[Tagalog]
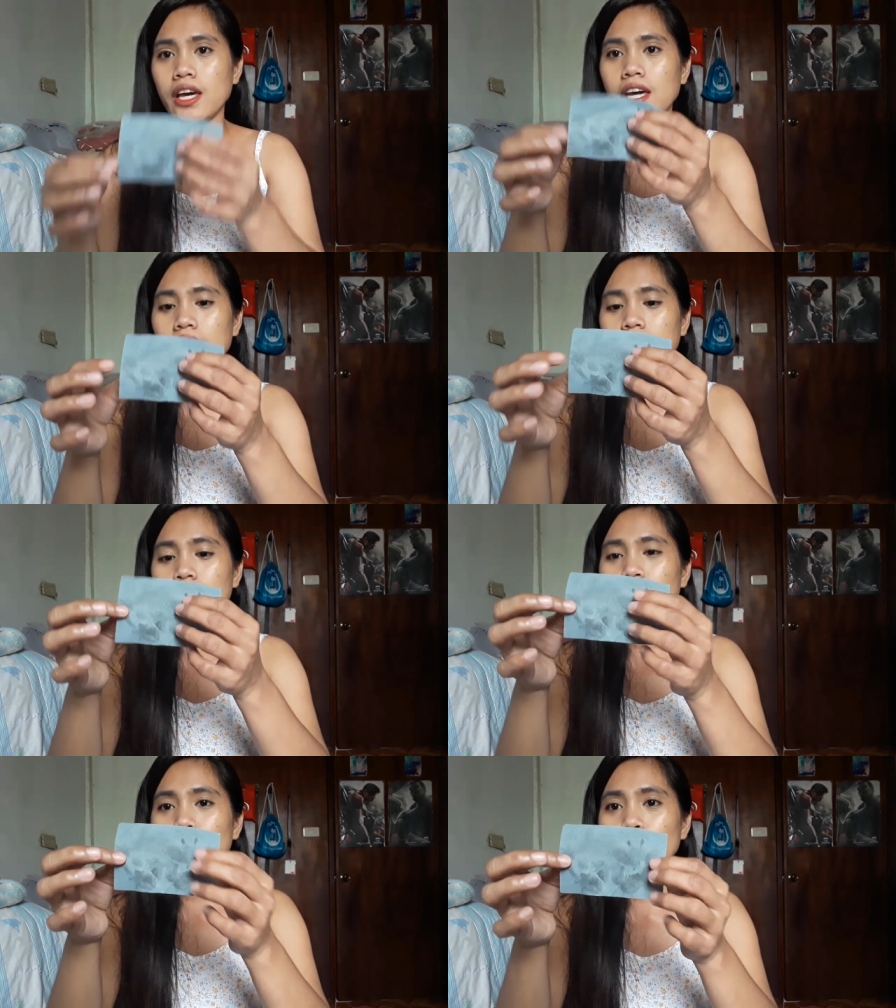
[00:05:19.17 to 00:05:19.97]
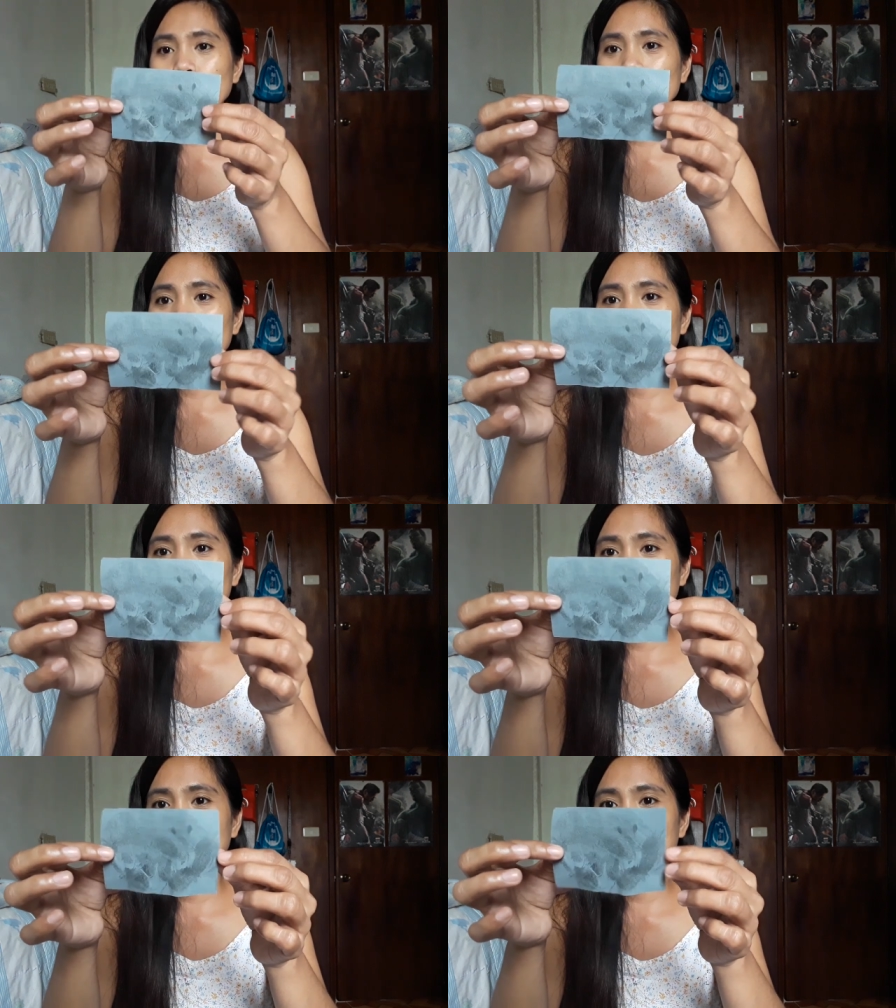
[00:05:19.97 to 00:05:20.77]
And ito yung
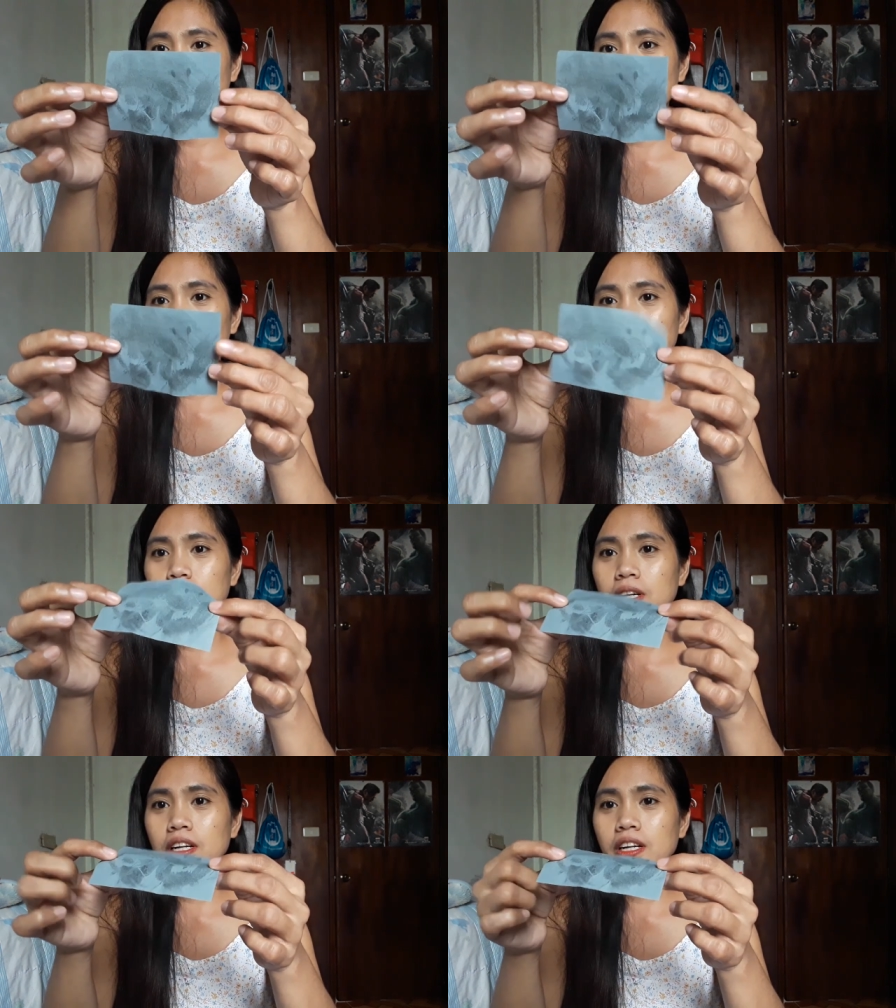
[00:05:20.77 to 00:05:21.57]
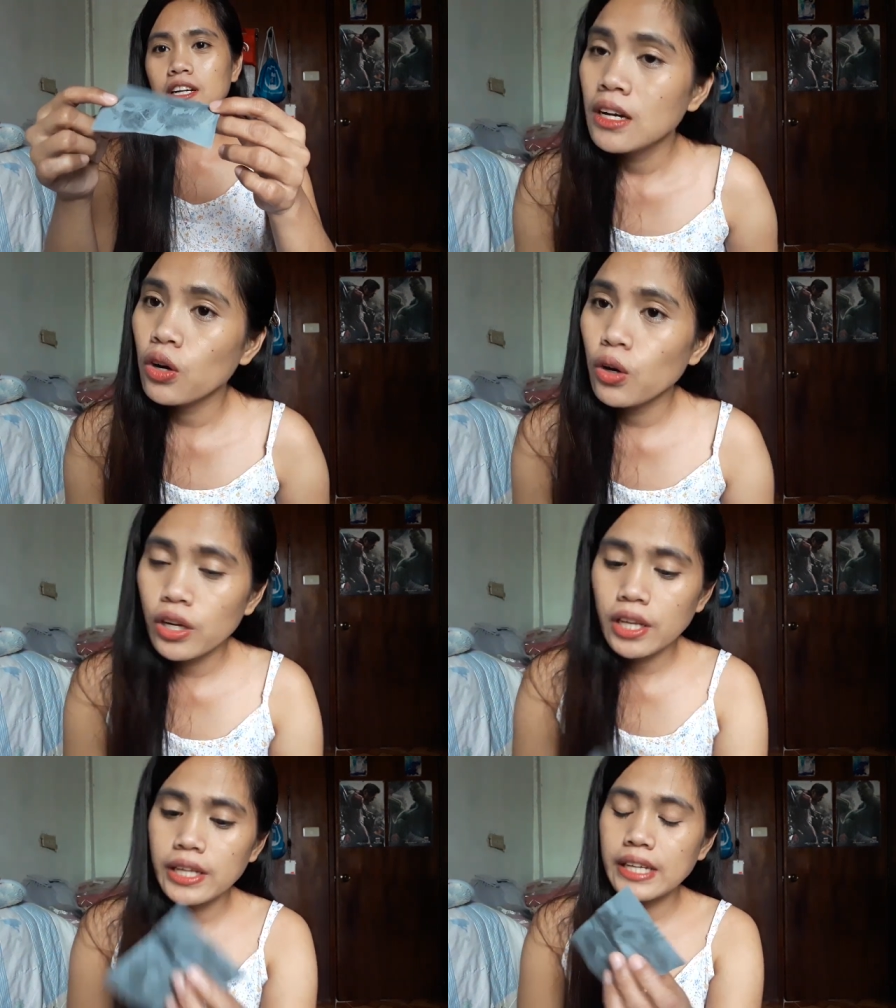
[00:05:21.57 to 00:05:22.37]
blotting paper.
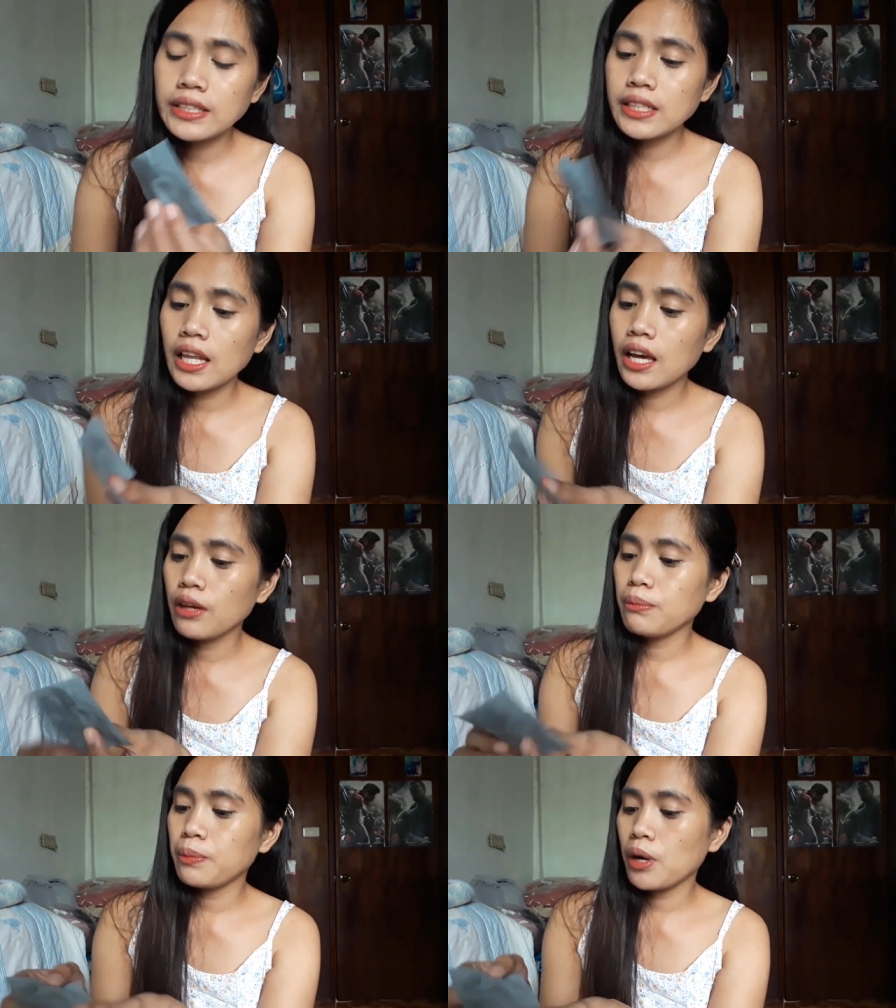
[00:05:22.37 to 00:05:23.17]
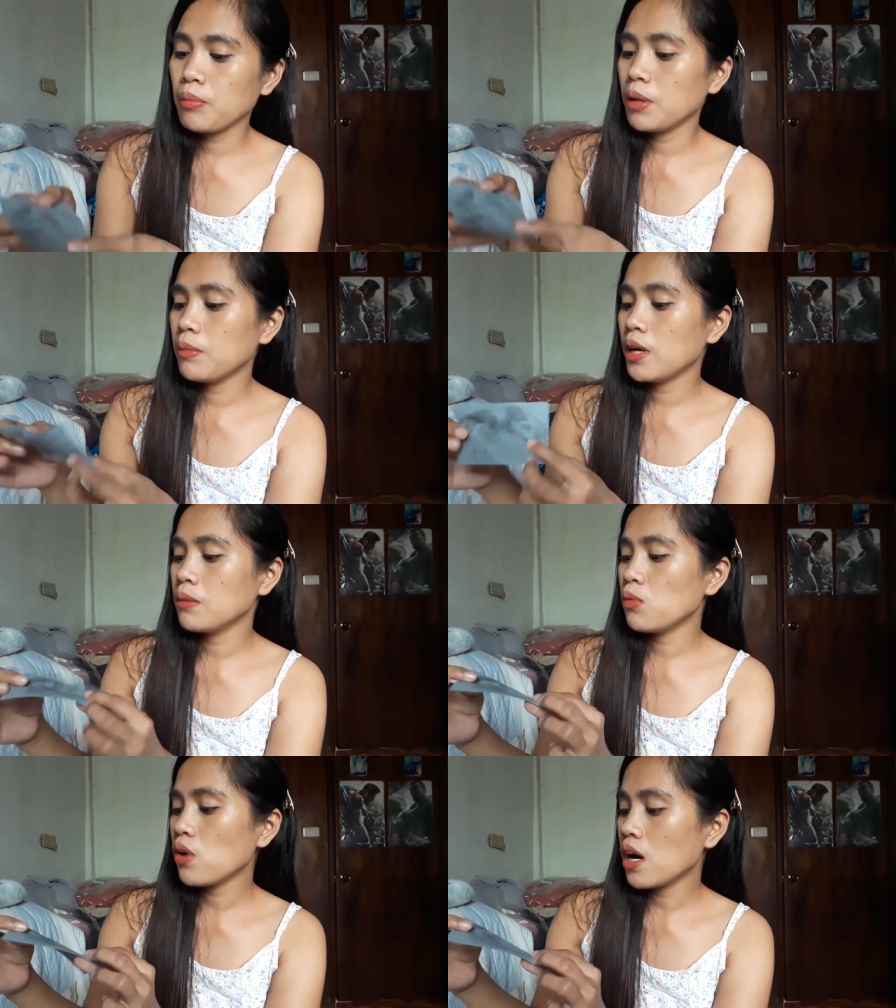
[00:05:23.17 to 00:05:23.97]
Oiliness talaga yung problem ng
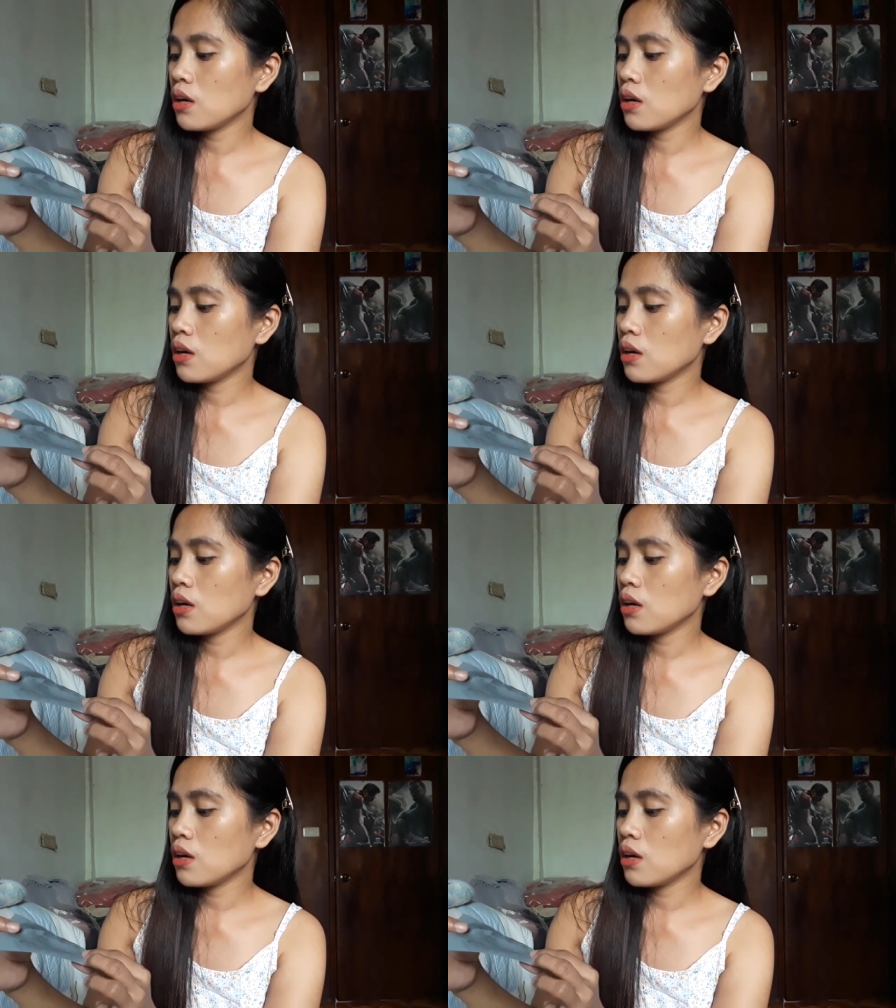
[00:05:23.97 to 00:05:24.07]
mukha